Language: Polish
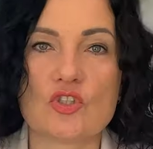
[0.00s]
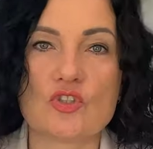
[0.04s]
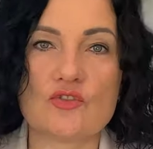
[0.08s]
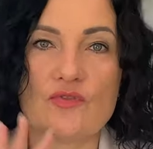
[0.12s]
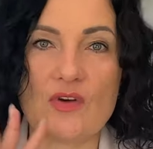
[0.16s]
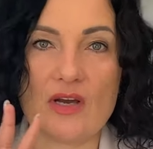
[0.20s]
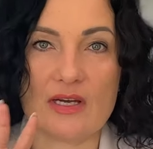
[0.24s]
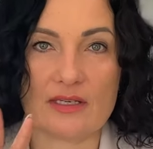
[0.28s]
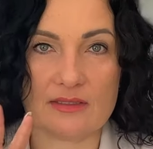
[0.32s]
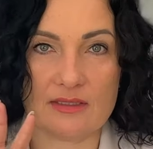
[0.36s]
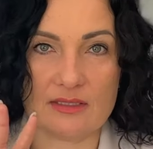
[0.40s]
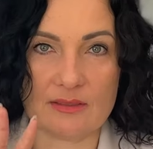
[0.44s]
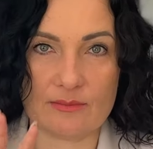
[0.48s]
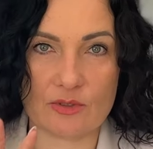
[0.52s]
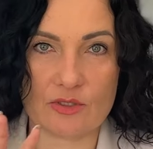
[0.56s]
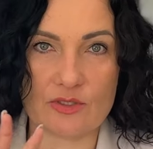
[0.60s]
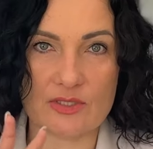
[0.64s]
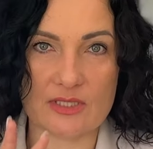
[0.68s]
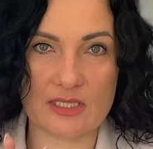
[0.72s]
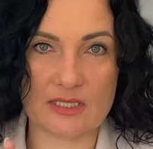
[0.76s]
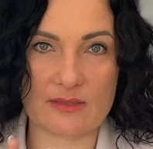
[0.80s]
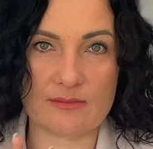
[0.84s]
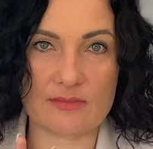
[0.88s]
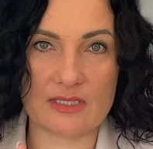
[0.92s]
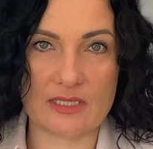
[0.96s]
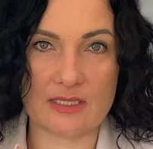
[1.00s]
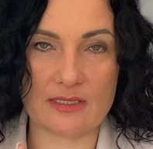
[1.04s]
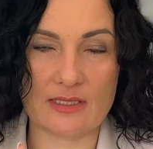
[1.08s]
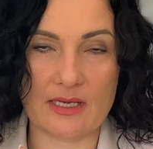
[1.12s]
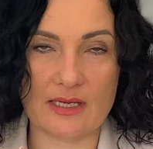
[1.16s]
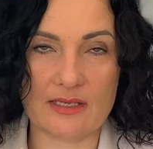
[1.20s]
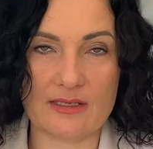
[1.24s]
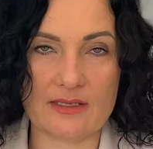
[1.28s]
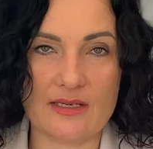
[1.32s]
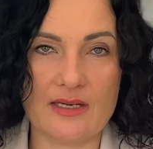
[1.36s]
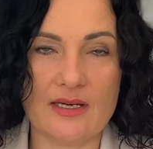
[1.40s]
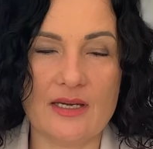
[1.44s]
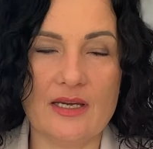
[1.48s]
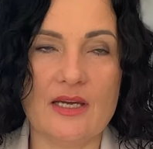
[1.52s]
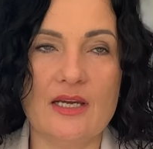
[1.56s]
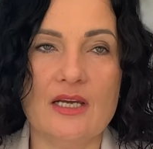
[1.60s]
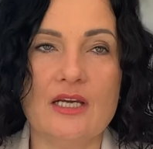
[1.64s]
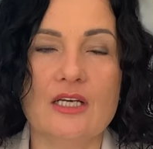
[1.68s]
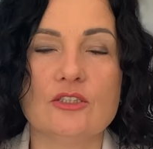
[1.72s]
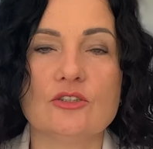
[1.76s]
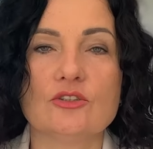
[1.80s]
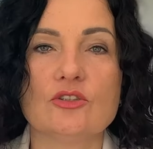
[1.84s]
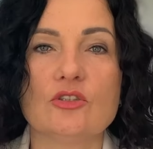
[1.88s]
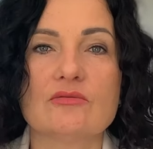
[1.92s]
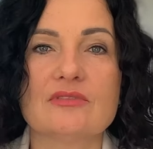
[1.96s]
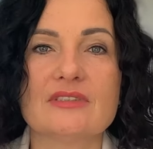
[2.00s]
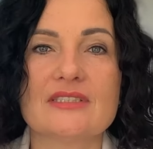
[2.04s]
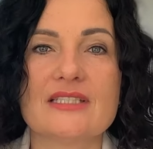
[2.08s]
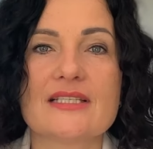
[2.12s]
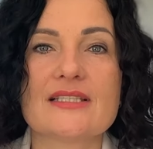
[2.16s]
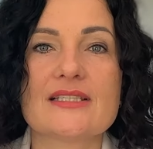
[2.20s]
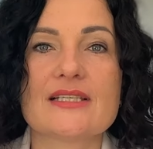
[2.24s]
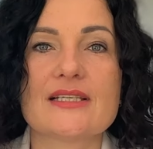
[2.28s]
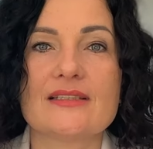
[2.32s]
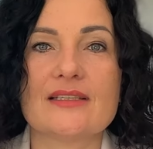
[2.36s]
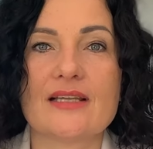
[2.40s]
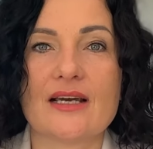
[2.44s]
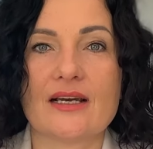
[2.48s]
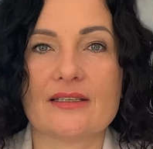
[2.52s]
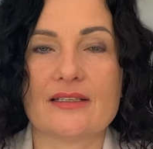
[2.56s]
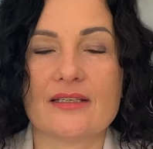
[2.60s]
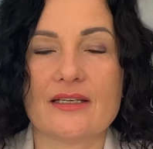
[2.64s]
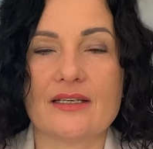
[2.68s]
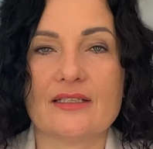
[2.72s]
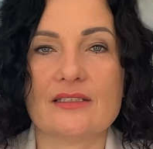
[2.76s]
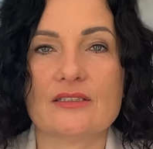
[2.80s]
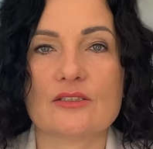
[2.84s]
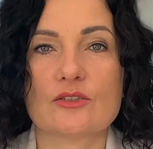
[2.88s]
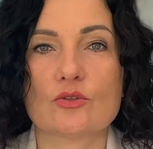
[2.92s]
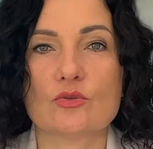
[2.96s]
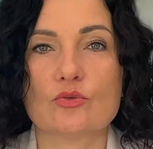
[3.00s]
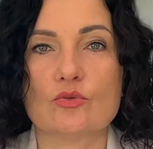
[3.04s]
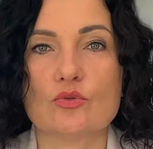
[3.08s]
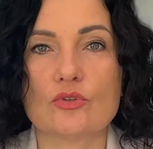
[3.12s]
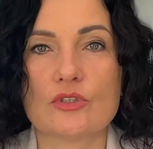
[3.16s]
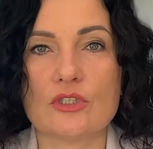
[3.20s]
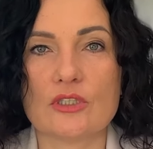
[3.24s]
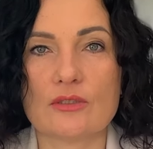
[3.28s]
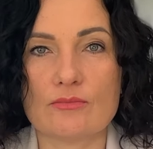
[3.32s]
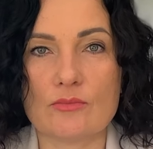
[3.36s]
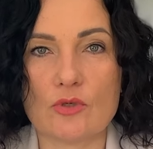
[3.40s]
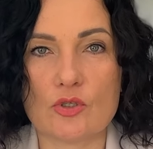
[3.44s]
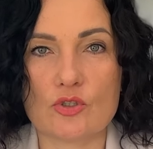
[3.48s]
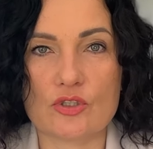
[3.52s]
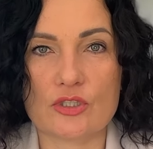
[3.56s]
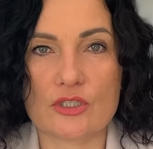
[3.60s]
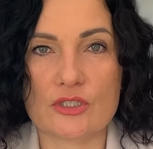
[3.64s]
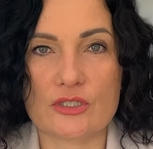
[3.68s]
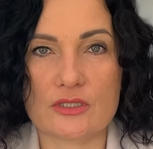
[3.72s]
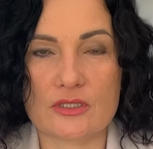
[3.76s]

Czwartym rodzajem zadań są te zadania, z których możesz